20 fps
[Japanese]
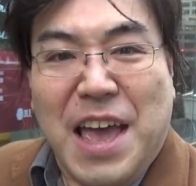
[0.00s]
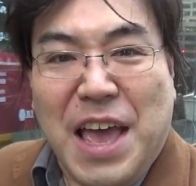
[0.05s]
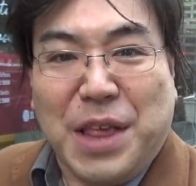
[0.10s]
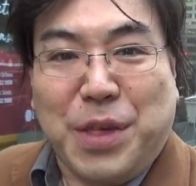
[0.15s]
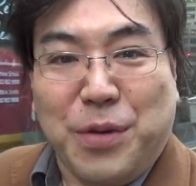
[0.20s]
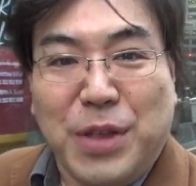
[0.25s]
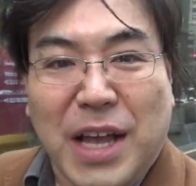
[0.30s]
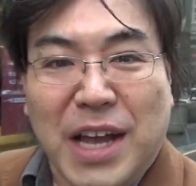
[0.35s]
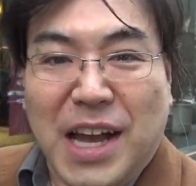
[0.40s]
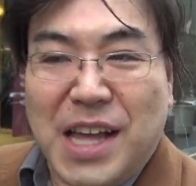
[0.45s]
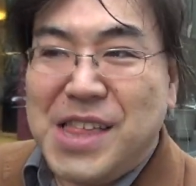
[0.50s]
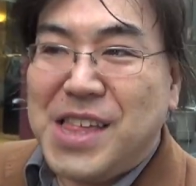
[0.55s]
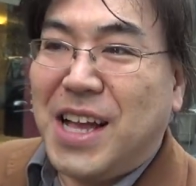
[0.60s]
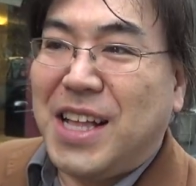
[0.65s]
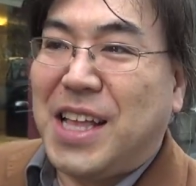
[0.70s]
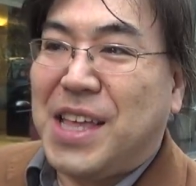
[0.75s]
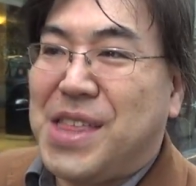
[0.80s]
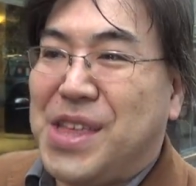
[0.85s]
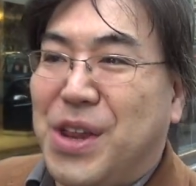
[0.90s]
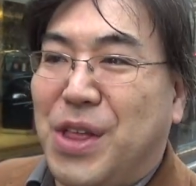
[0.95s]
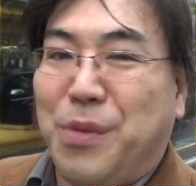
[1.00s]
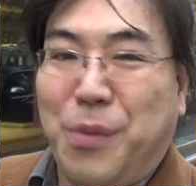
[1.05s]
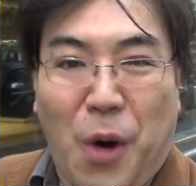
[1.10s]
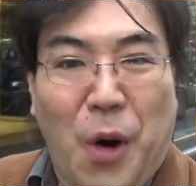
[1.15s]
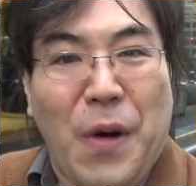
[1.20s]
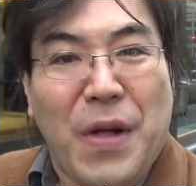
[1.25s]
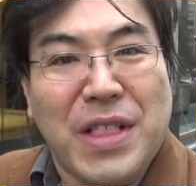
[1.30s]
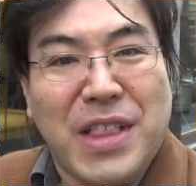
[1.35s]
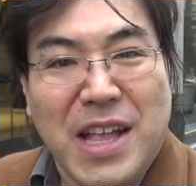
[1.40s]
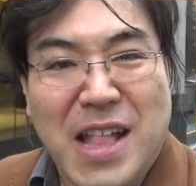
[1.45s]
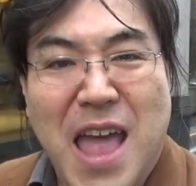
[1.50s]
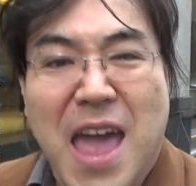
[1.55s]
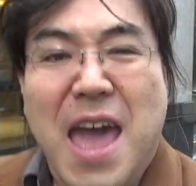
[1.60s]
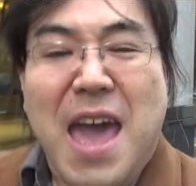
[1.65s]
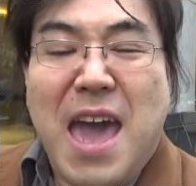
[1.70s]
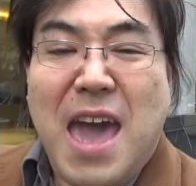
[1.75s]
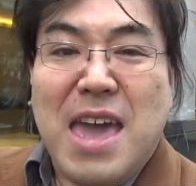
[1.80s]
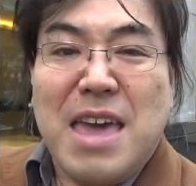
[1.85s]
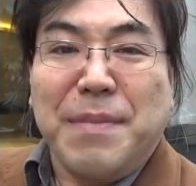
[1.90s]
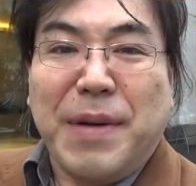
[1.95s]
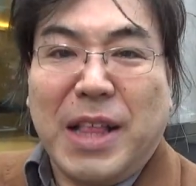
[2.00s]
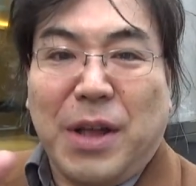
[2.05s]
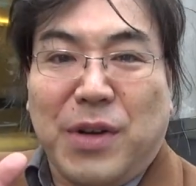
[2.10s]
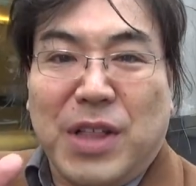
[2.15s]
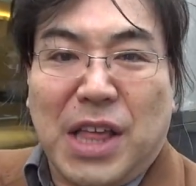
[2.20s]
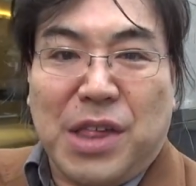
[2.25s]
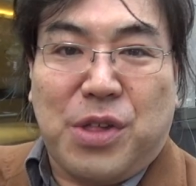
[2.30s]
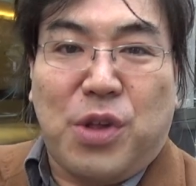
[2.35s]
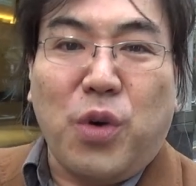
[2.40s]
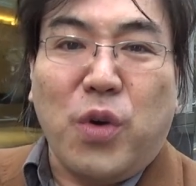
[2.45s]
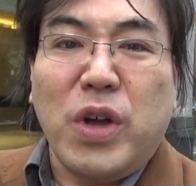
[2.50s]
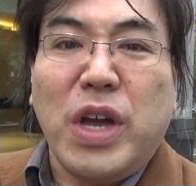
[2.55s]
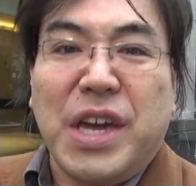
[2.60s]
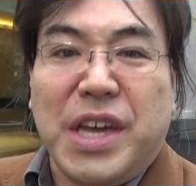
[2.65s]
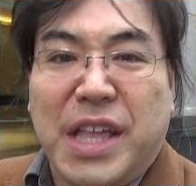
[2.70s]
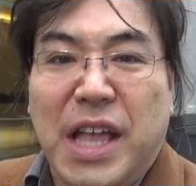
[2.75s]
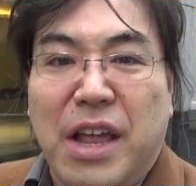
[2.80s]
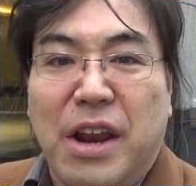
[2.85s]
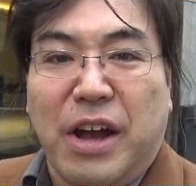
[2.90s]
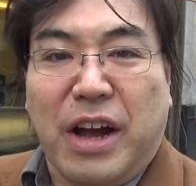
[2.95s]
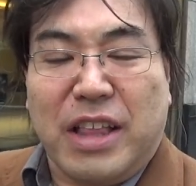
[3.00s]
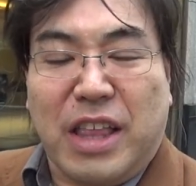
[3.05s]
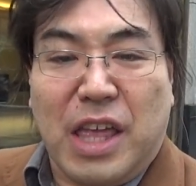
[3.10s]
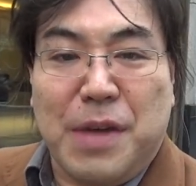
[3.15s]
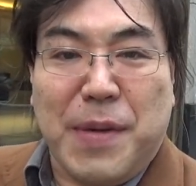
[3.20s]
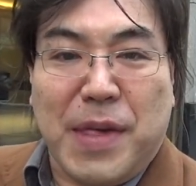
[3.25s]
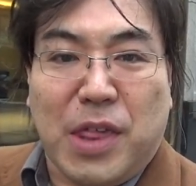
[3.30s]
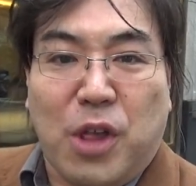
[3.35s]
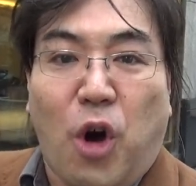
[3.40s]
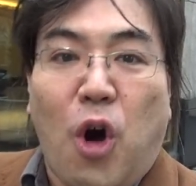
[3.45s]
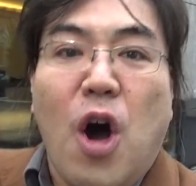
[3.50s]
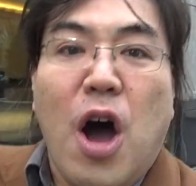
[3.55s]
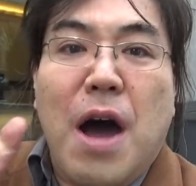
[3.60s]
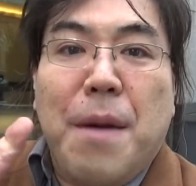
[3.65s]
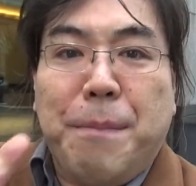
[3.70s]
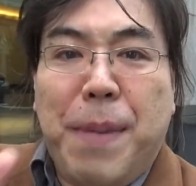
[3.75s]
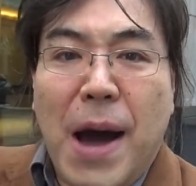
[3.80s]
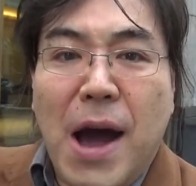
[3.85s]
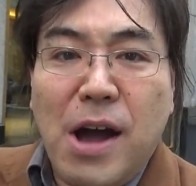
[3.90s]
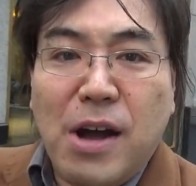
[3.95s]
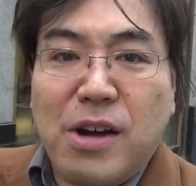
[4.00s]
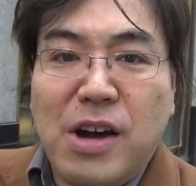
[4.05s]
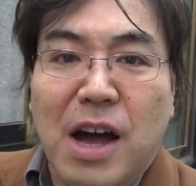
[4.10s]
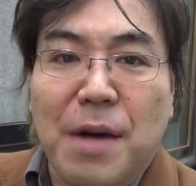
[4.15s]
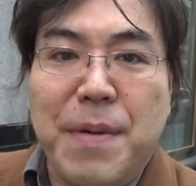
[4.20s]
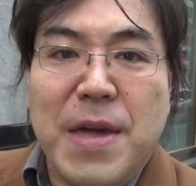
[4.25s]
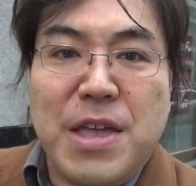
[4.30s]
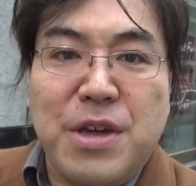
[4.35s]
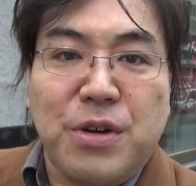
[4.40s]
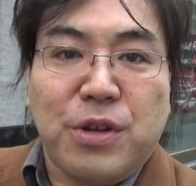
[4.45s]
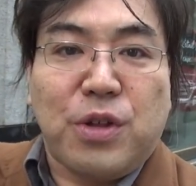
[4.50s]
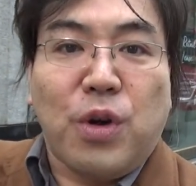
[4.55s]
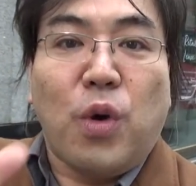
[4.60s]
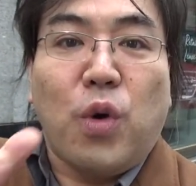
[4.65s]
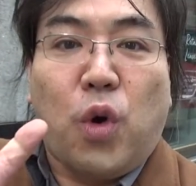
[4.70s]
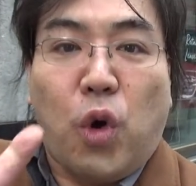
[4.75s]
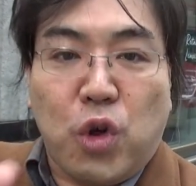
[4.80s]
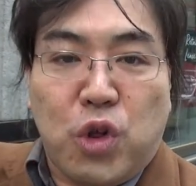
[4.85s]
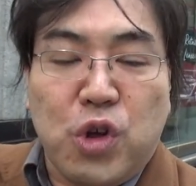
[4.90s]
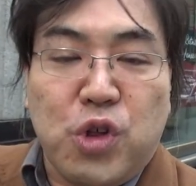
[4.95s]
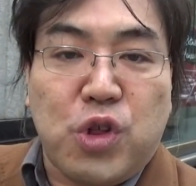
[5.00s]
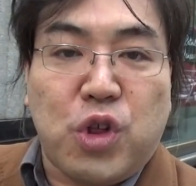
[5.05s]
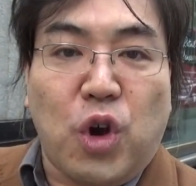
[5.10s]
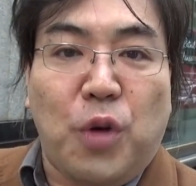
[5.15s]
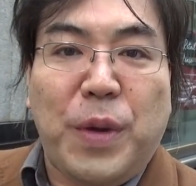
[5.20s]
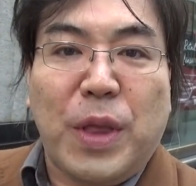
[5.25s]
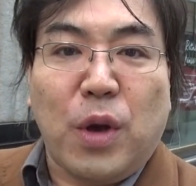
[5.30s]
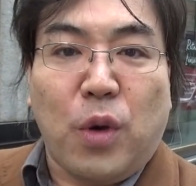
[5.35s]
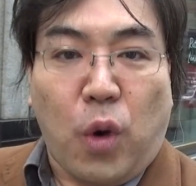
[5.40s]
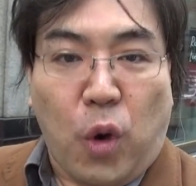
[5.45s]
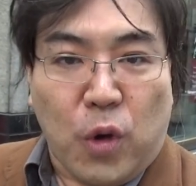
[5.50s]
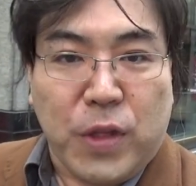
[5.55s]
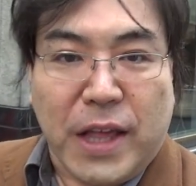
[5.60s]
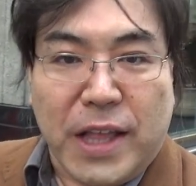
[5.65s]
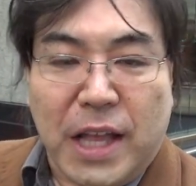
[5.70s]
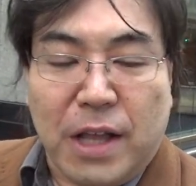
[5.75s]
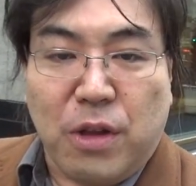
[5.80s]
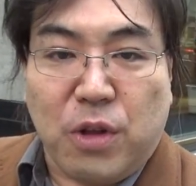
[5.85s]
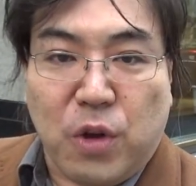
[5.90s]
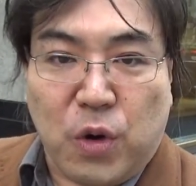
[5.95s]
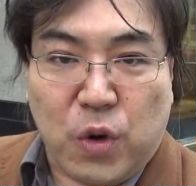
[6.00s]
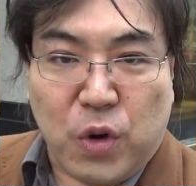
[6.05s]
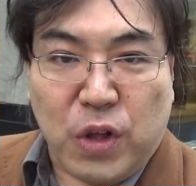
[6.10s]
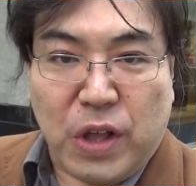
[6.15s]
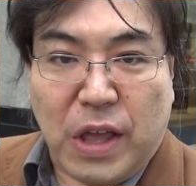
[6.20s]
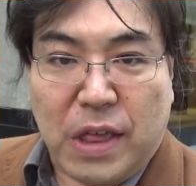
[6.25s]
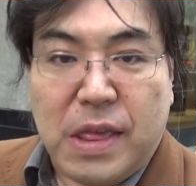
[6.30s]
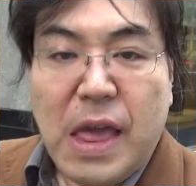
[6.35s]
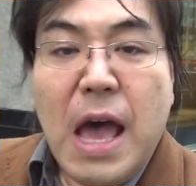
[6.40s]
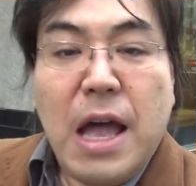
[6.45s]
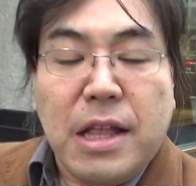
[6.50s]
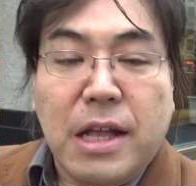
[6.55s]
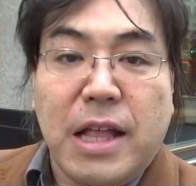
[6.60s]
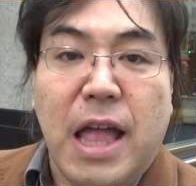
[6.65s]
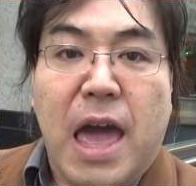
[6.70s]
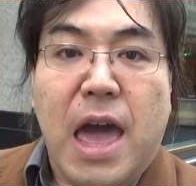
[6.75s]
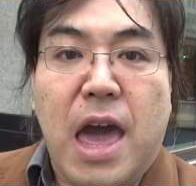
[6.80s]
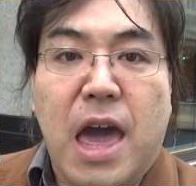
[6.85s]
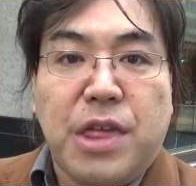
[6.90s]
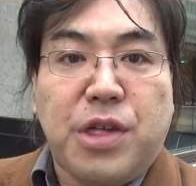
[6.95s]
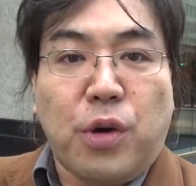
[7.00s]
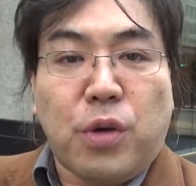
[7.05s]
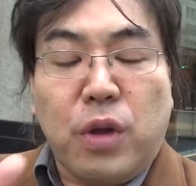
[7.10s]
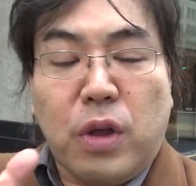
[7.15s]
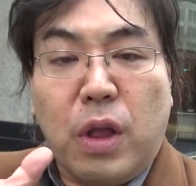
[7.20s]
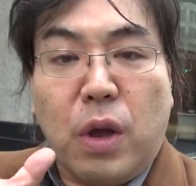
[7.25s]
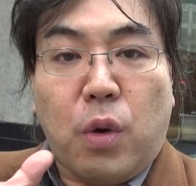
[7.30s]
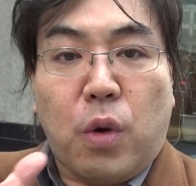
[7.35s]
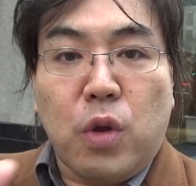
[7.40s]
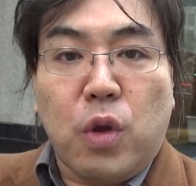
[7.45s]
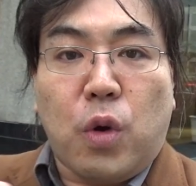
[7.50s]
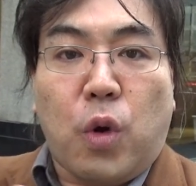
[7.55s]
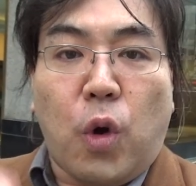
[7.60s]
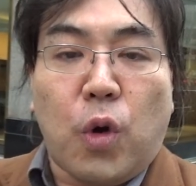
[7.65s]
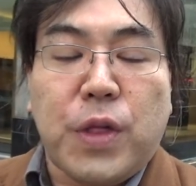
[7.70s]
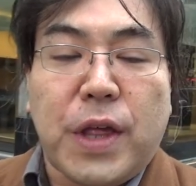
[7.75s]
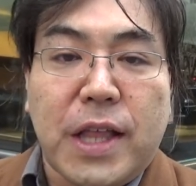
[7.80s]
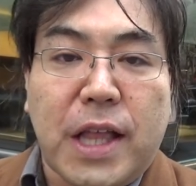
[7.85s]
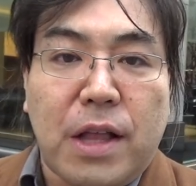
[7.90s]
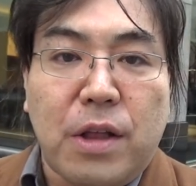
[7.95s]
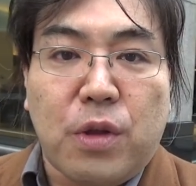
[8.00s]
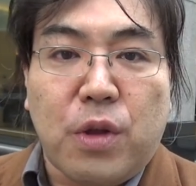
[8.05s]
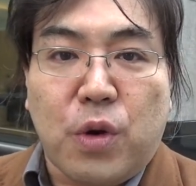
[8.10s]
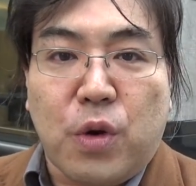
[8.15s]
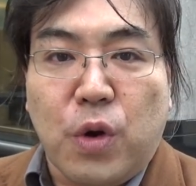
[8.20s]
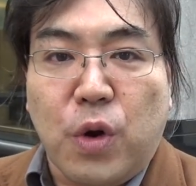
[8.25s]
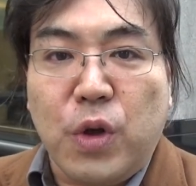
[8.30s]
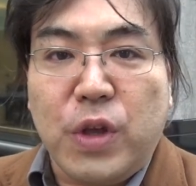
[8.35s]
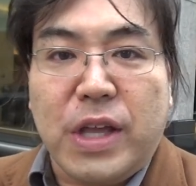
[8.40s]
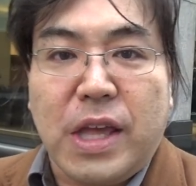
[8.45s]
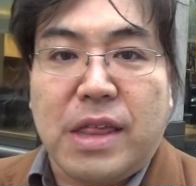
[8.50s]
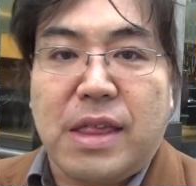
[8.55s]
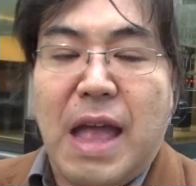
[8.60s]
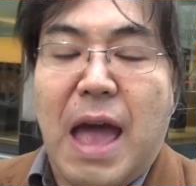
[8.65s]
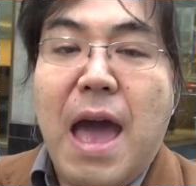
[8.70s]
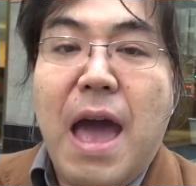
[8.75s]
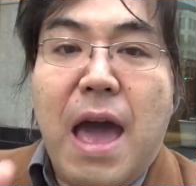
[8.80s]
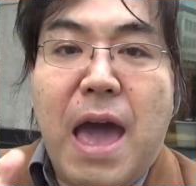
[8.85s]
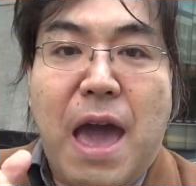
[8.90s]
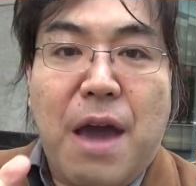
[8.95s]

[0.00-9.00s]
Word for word: えー、そんな感じなんですけれどもでね、え今ね私どこに来ているかと言いますとパークアベニューと50丁目の交差点のところですでね、えちょうどねこの交差点のところにですね、